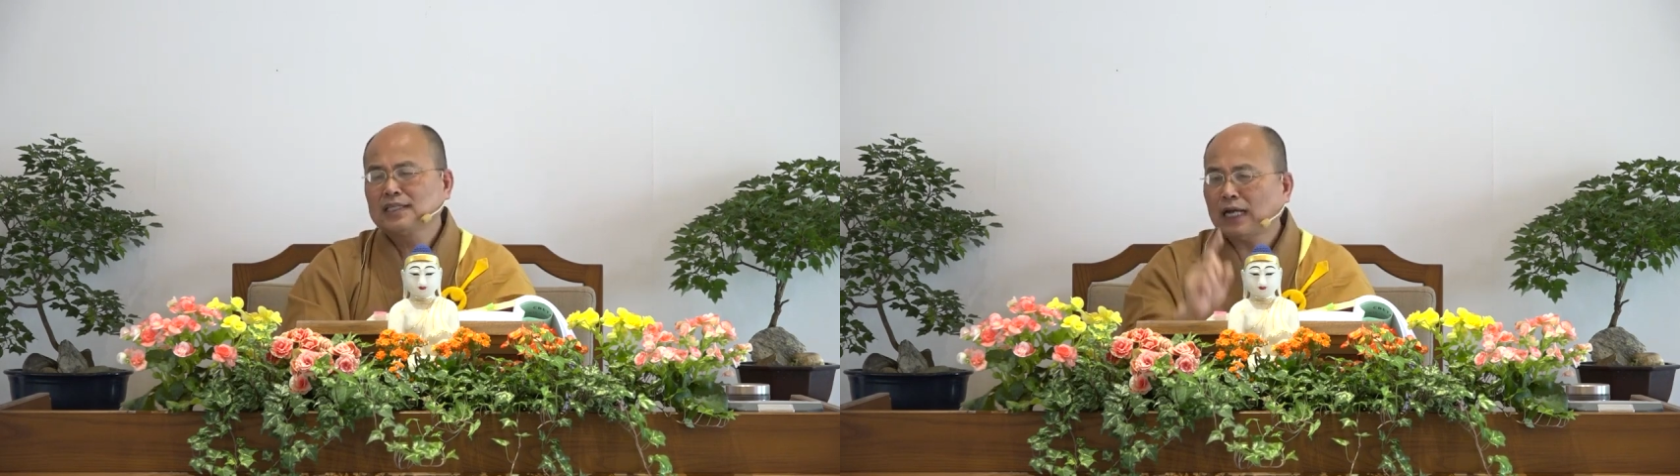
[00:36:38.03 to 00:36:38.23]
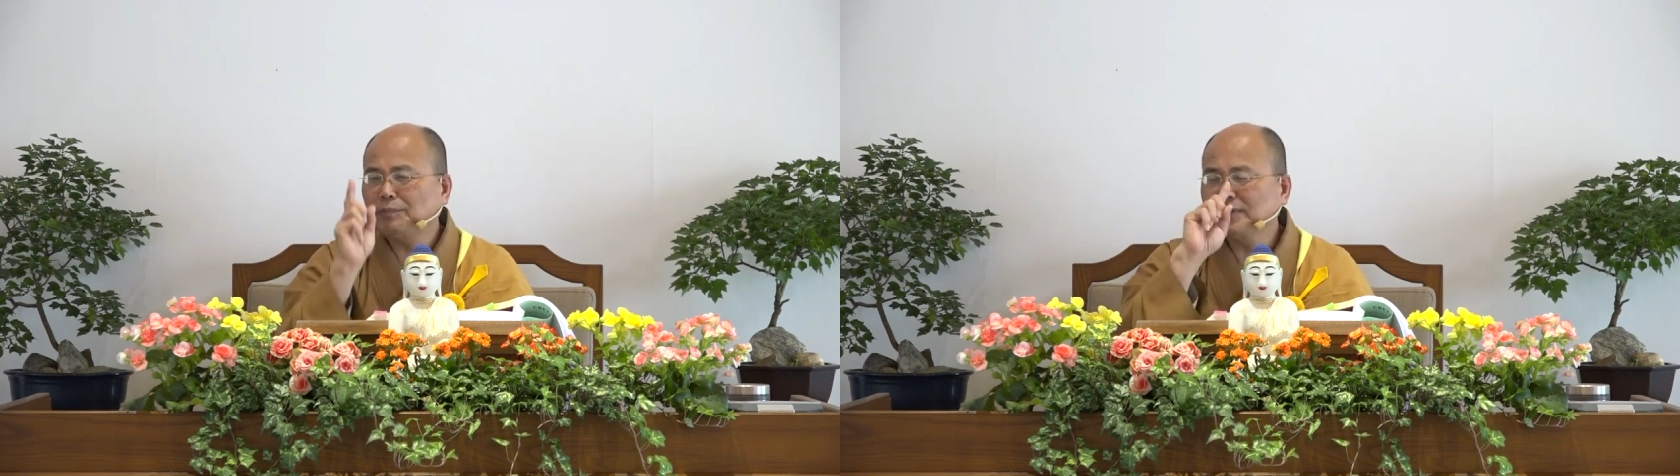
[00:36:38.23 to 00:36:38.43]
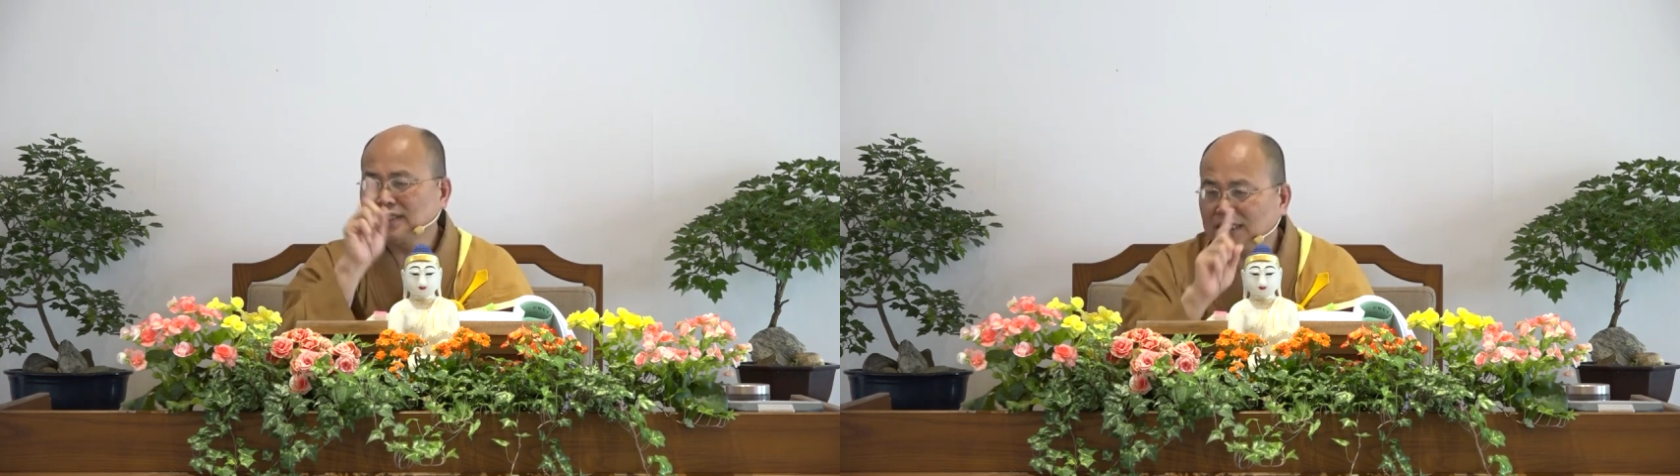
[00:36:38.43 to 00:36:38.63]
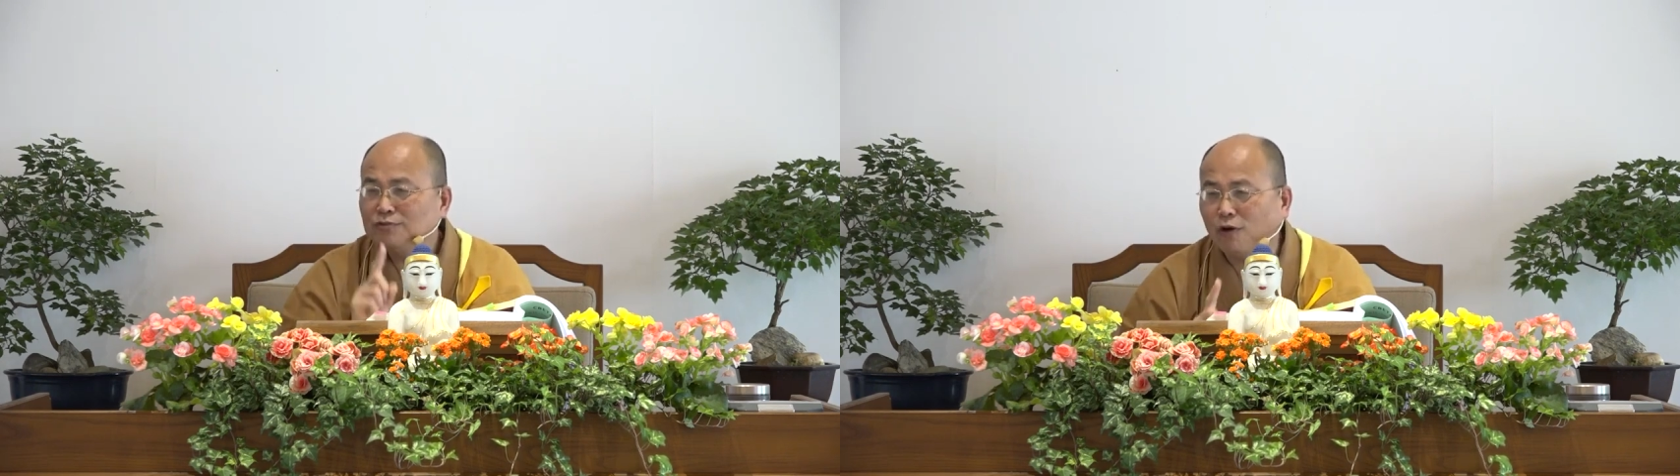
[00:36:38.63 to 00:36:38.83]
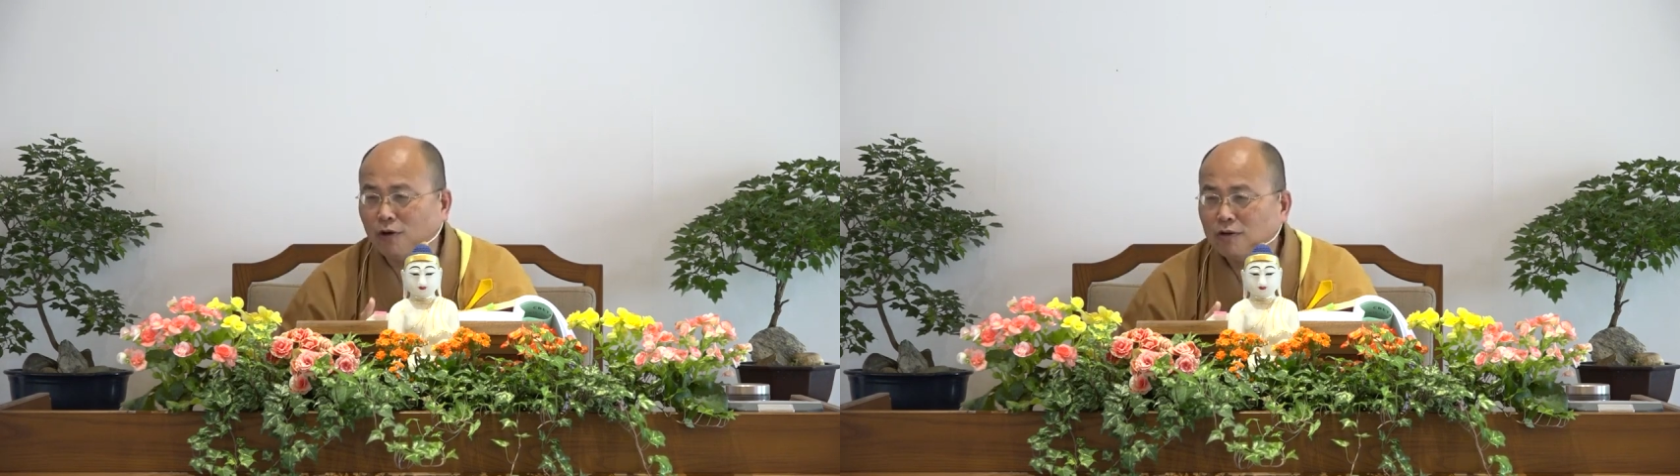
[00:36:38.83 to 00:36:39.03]
他不是依
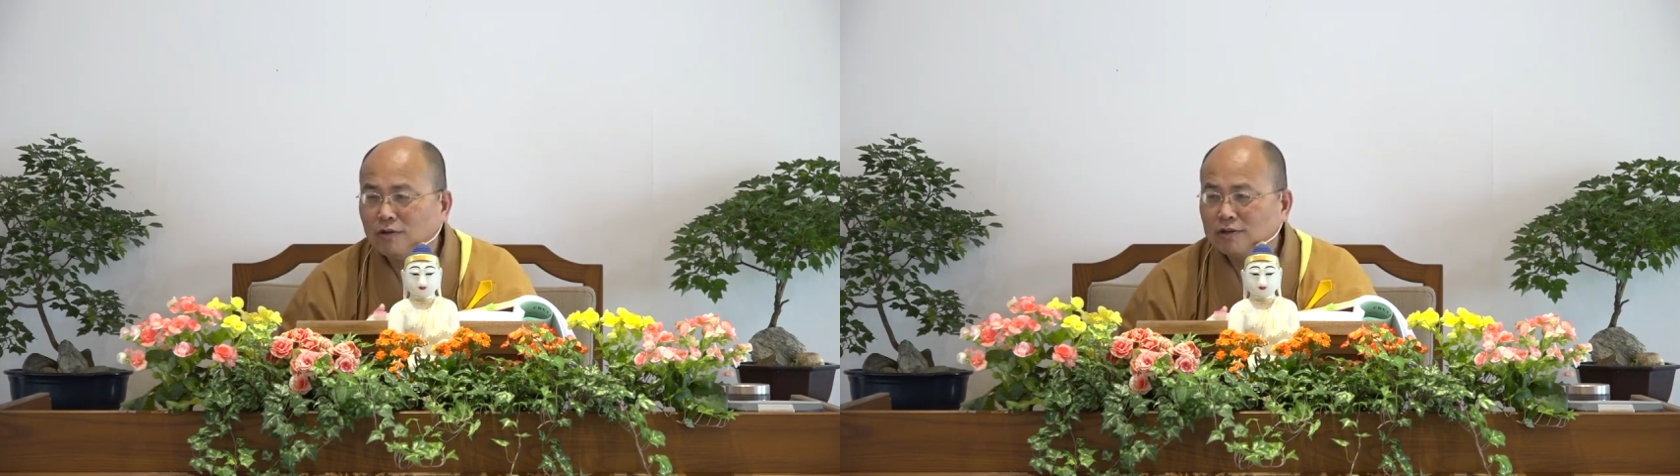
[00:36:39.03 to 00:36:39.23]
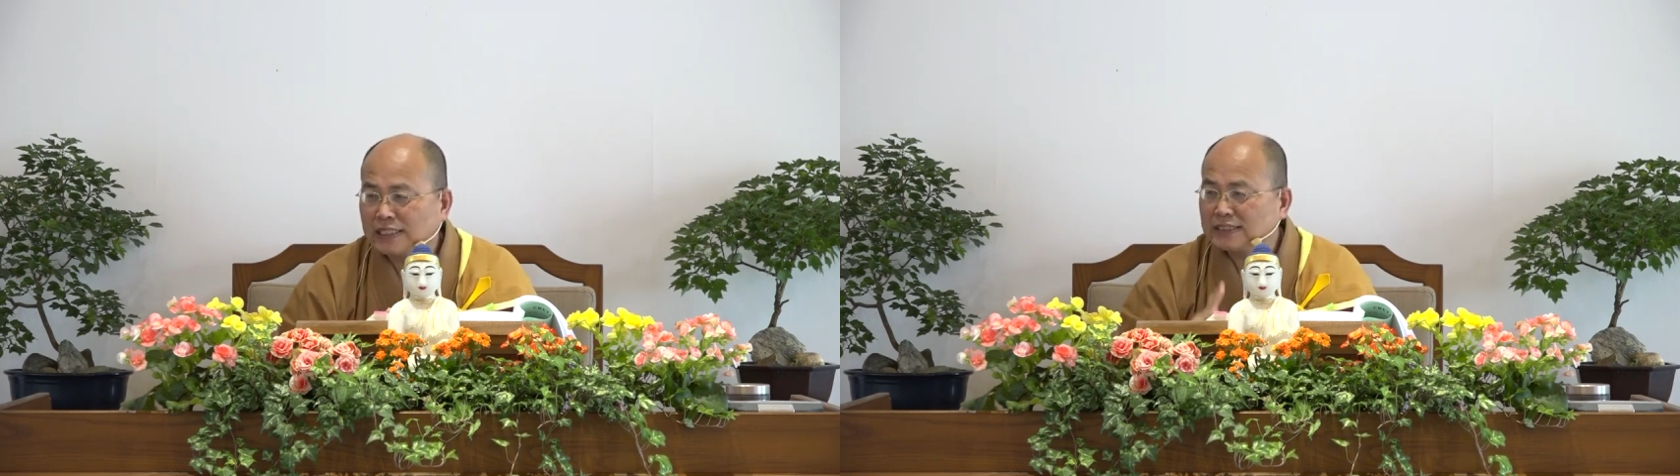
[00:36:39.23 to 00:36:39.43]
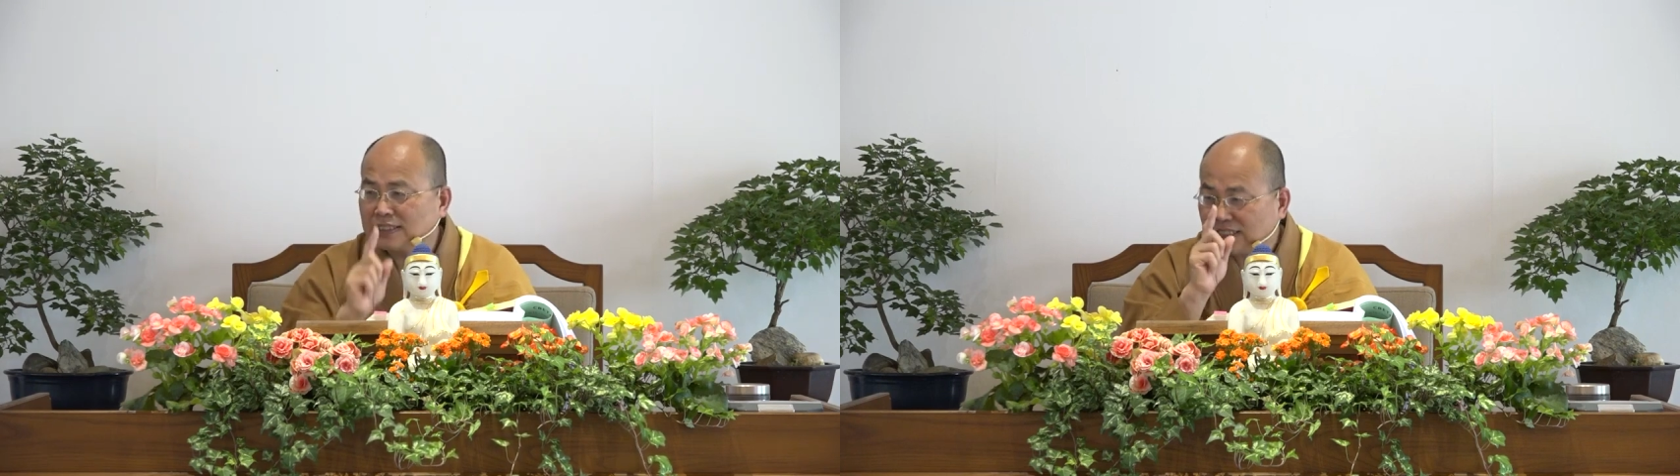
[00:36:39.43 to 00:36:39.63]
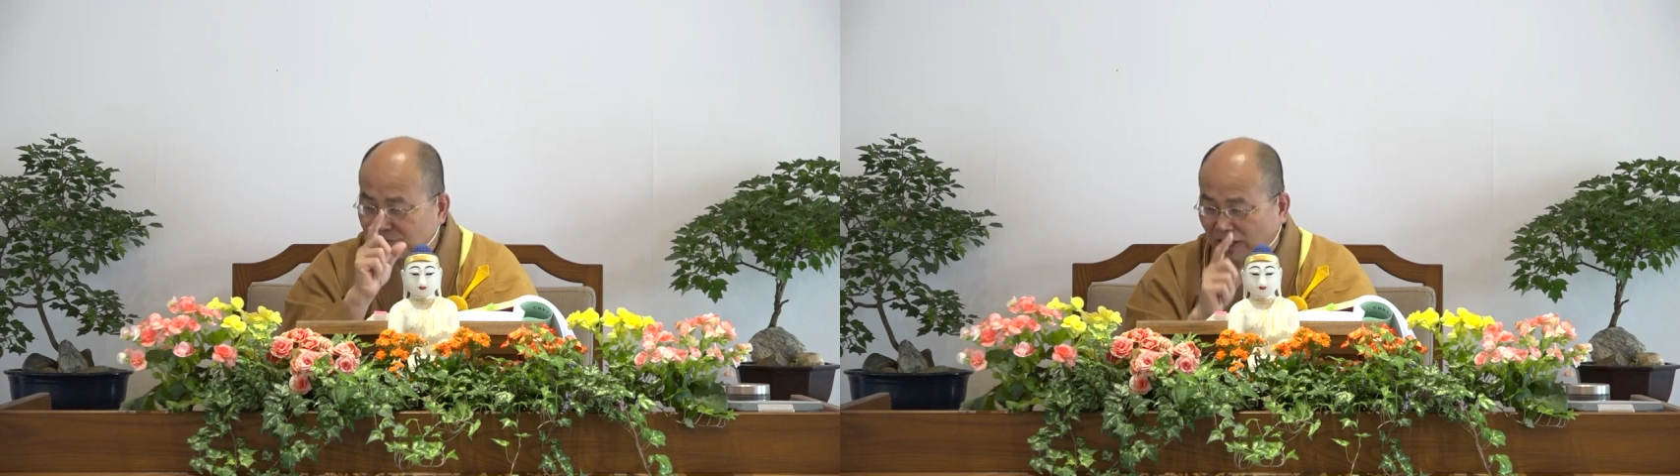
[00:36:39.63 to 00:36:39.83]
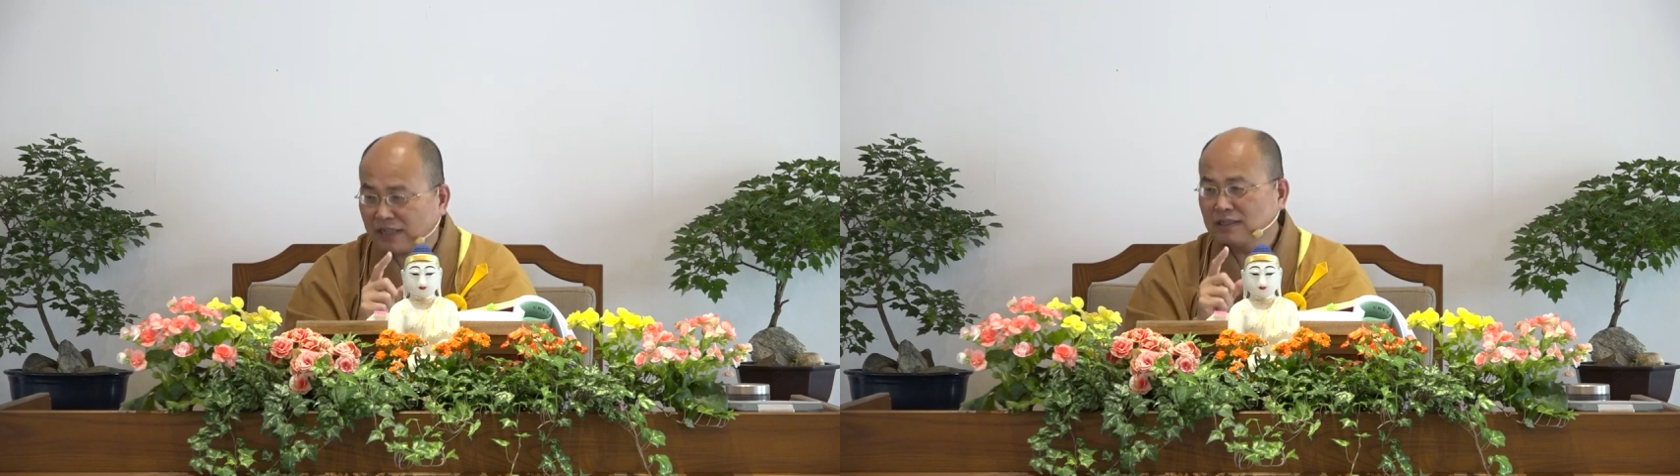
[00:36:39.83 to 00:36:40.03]
佛，他是
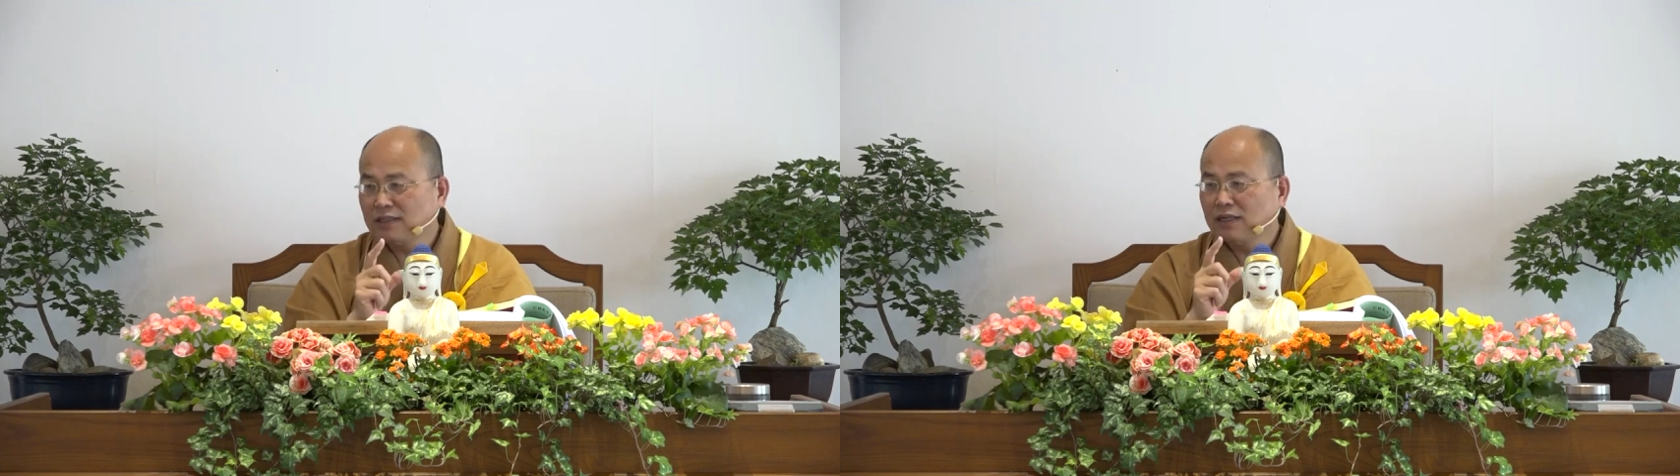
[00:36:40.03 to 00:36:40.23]
依法。